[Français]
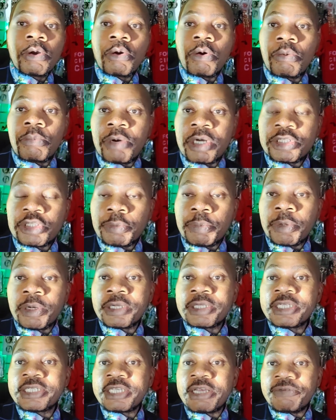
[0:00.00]
comment je
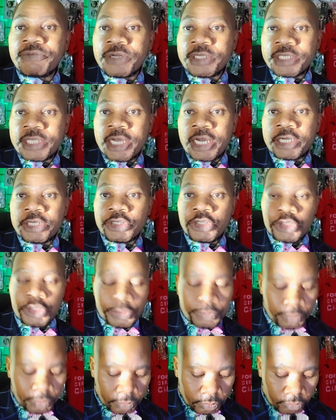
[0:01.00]
prends des
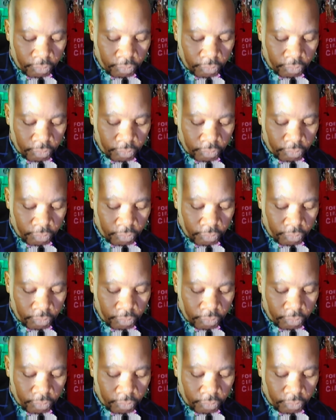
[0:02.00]
avantages.